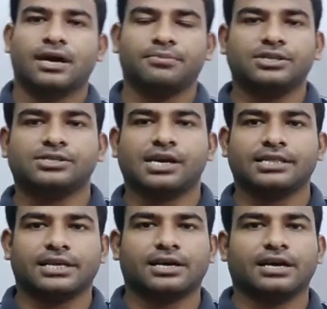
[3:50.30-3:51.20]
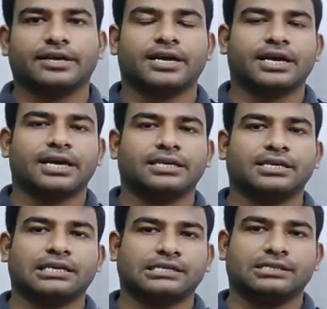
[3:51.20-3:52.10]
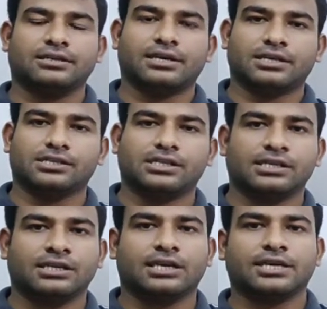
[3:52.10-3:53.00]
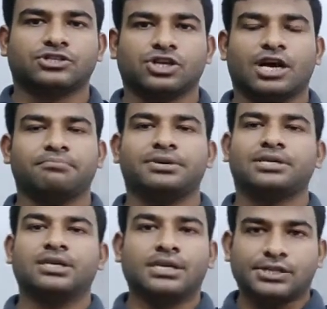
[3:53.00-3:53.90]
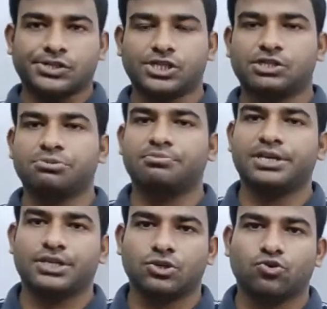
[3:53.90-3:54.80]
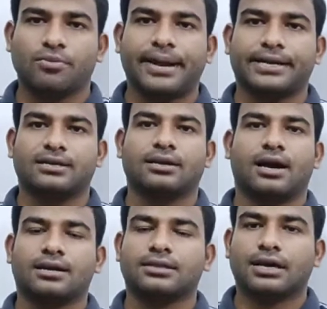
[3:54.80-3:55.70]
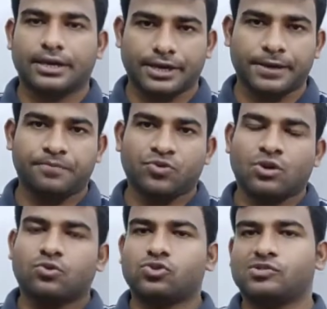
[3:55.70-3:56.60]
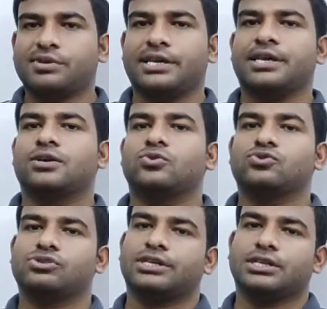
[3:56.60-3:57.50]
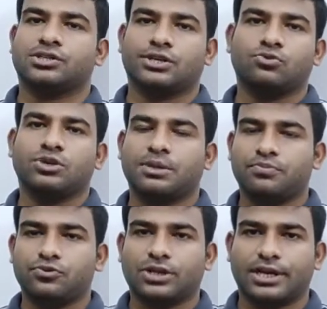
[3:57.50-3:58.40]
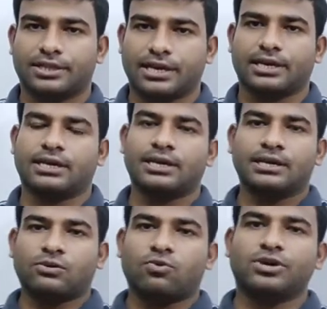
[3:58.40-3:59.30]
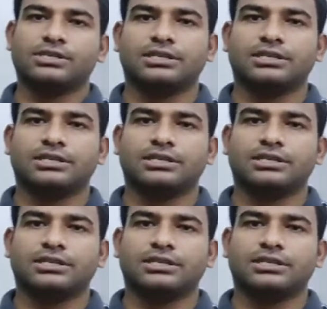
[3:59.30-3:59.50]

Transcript: हमेशा देखा गया है कि किसी ना किसी एग्ज़ाम में जिसमें भी ट्रिगोनोमेट्री आता है उसमें एक क्वेश्चन ये ज़रूर ही पूछ लेता है वो